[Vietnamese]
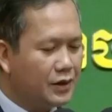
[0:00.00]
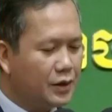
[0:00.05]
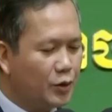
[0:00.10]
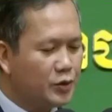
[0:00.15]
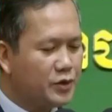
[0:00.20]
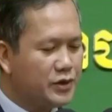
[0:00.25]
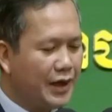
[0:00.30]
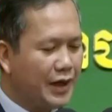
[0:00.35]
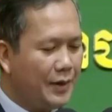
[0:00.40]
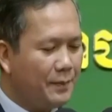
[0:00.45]

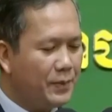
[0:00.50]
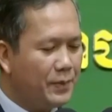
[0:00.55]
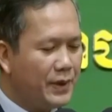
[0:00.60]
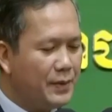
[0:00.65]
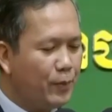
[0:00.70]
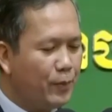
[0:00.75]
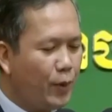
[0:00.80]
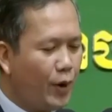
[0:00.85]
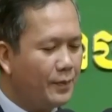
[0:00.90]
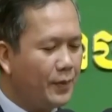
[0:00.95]
không chỉ năm
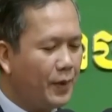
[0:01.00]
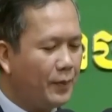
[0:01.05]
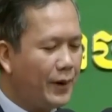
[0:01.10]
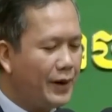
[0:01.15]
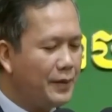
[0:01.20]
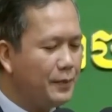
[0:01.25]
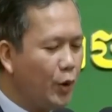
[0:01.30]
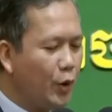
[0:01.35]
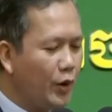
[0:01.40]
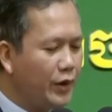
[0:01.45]
pi pon mà
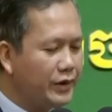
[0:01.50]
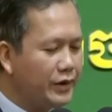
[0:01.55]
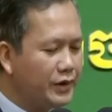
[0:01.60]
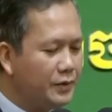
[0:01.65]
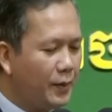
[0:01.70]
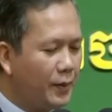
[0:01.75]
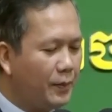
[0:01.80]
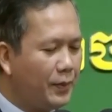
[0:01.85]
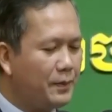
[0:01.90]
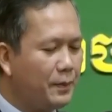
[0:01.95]
phải buôn
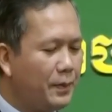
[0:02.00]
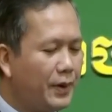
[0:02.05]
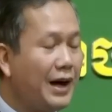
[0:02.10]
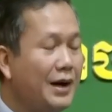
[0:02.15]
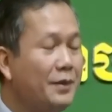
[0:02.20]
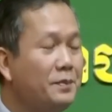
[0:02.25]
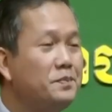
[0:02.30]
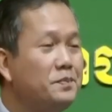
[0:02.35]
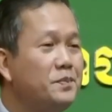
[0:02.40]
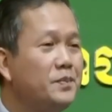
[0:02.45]
rư mà phải
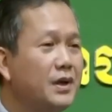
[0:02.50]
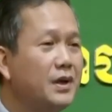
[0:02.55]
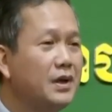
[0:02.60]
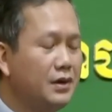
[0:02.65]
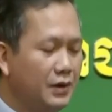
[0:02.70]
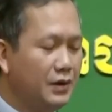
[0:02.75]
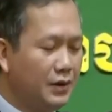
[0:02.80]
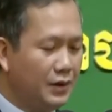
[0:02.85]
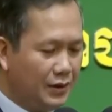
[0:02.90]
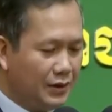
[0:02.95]
pram
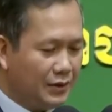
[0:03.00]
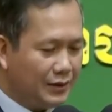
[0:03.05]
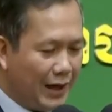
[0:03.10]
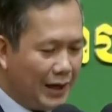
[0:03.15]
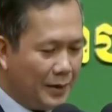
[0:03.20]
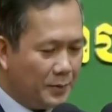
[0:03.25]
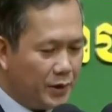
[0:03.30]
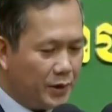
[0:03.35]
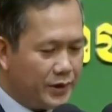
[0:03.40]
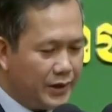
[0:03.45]

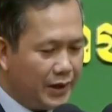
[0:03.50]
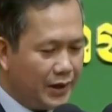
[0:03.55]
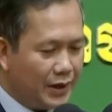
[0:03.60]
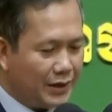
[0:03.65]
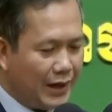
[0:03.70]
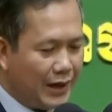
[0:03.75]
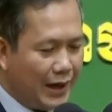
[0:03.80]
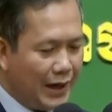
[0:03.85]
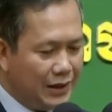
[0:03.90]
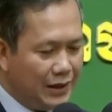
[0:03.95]
tam rồi dễ
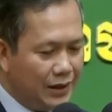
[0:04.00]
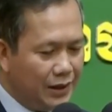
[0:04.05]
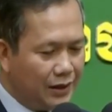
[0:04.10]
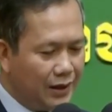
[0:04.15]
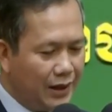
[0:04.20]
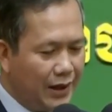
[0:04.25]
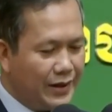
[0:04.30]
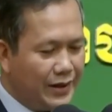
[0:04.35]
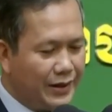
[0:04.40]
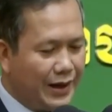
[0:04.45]
ca
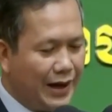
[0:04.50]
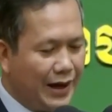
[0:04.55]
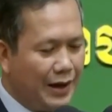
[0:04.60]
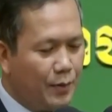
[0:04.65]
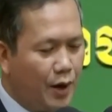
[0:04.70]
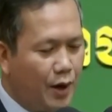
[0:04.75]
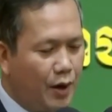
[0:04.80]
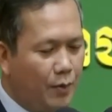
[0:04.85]
lược lên ca